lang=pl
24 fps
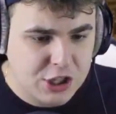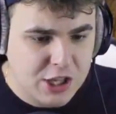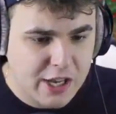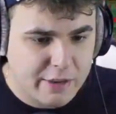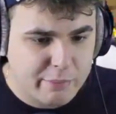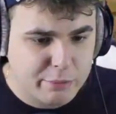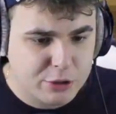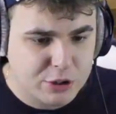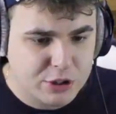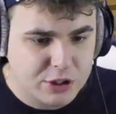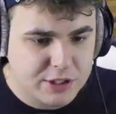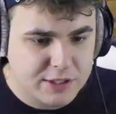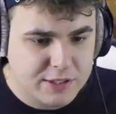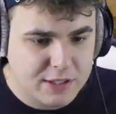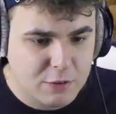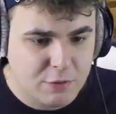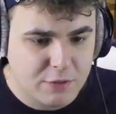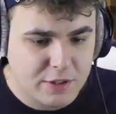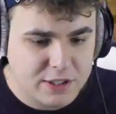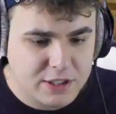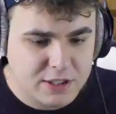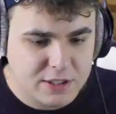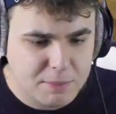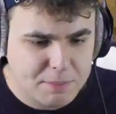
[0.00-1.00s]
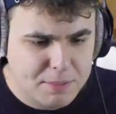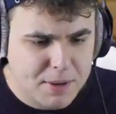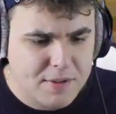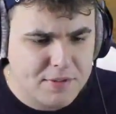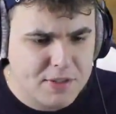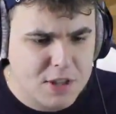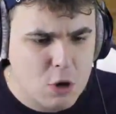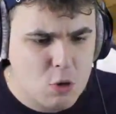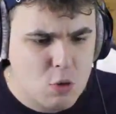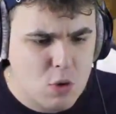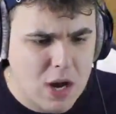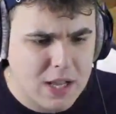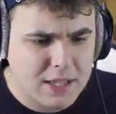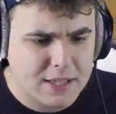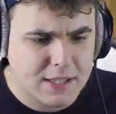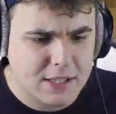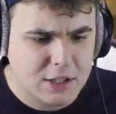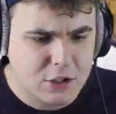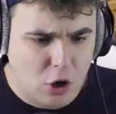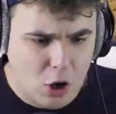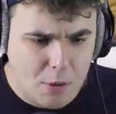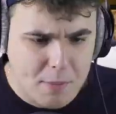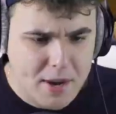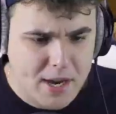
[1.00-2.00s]
jak możecie zauważyć, naprawdę
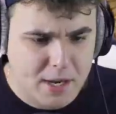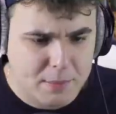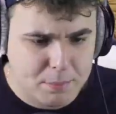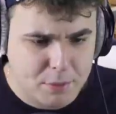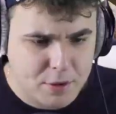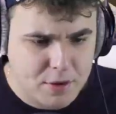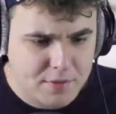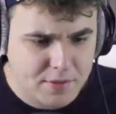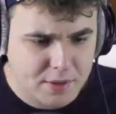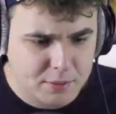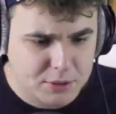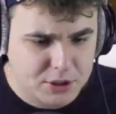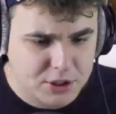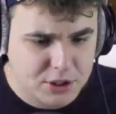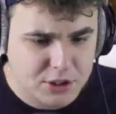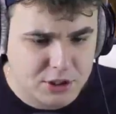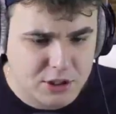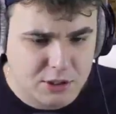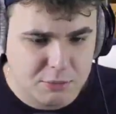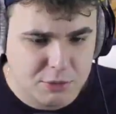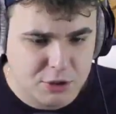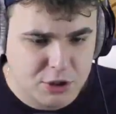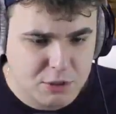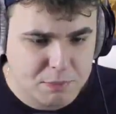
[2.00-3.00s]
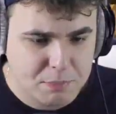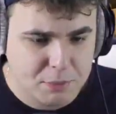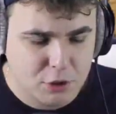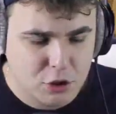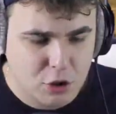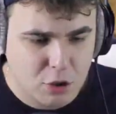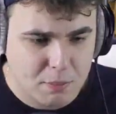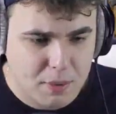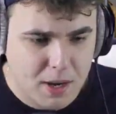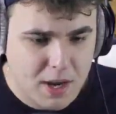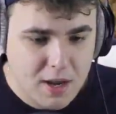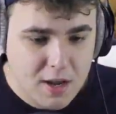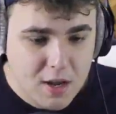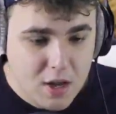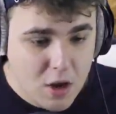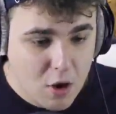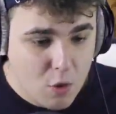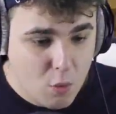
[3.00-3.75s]
ładny domek, powiem wam szczerze, że mi się podoba